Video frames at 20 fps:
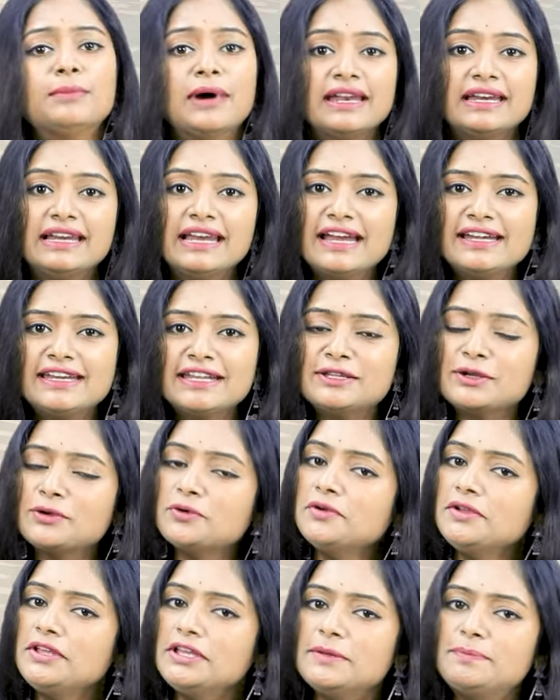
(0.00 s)
మరి లేట్
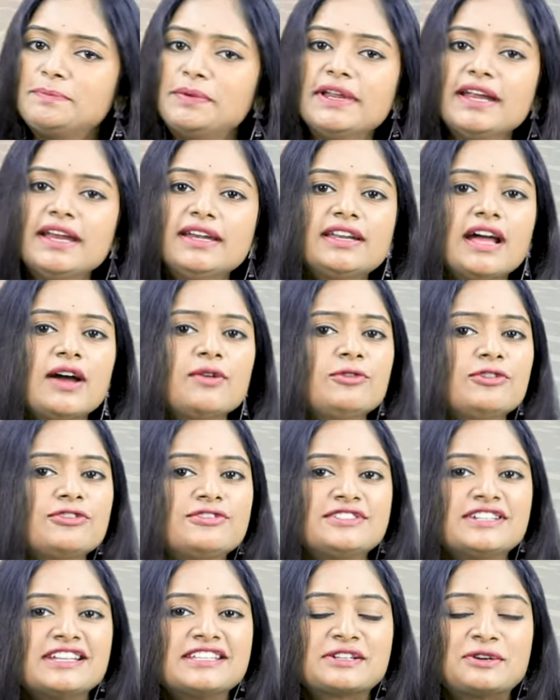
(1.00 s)
ఎందుకు ఇప్పుడే
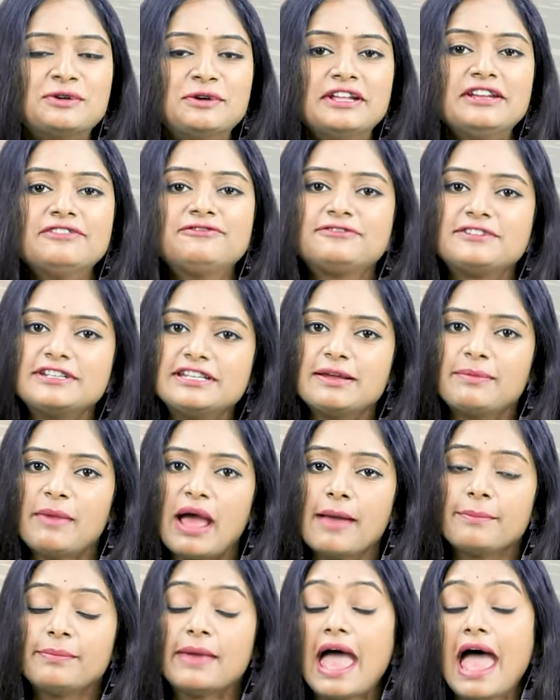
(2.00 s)
డౌన్లోడ్ చేసుకోండి
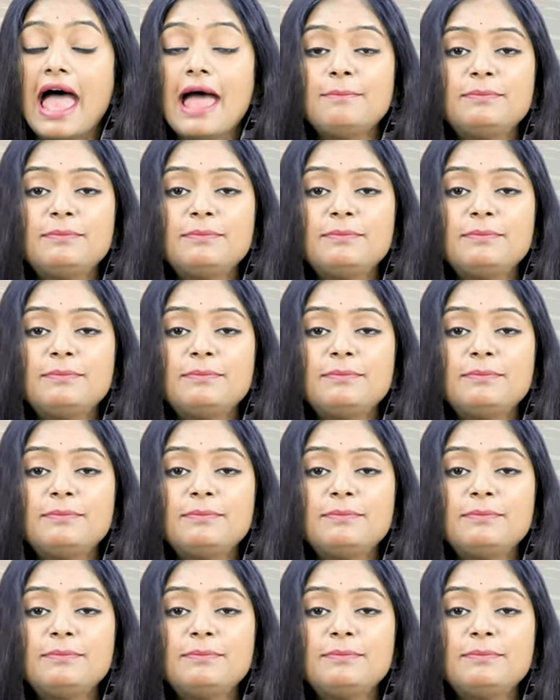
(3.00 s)
ఫ్రీడమ్ యాప్